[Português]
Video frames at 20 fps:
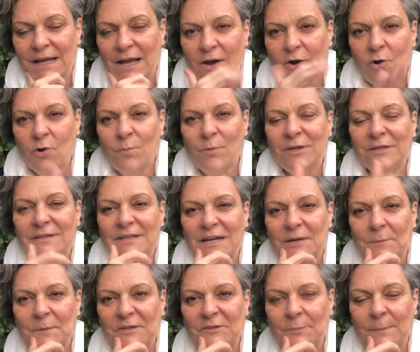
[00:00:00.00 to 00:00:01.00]
uma
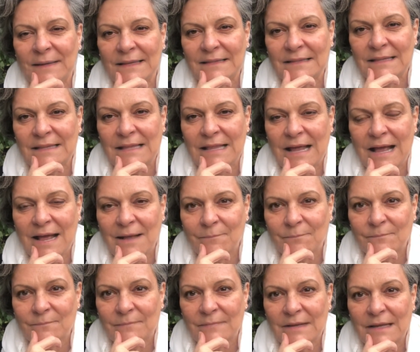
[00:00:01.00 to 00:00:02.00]
entrei para cimentar
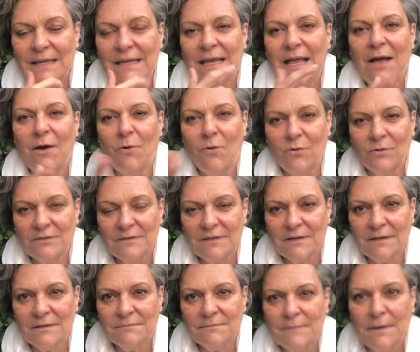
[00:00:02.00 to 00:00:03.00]
e a
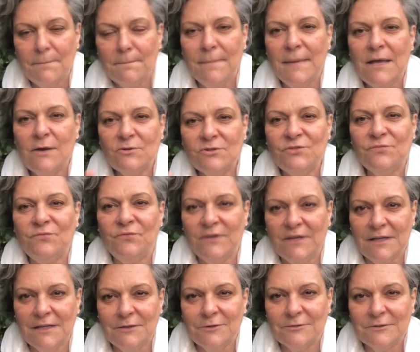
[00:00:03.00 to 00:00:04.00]
outra, meus
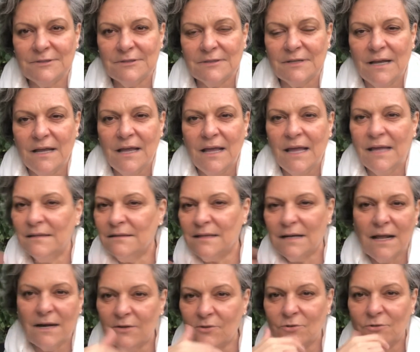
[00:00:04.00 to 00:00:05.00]
filhos,
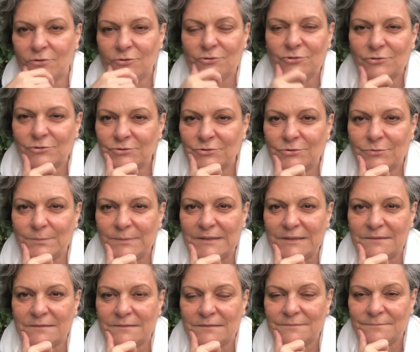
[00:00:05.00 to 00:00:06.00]
entraram todos junto
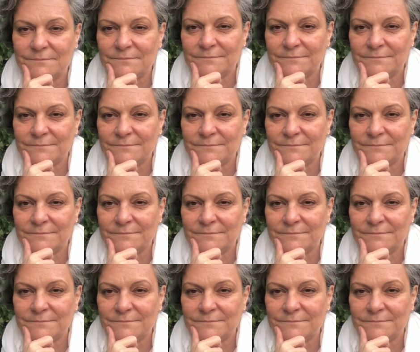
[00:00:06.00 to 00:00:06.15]
comigo.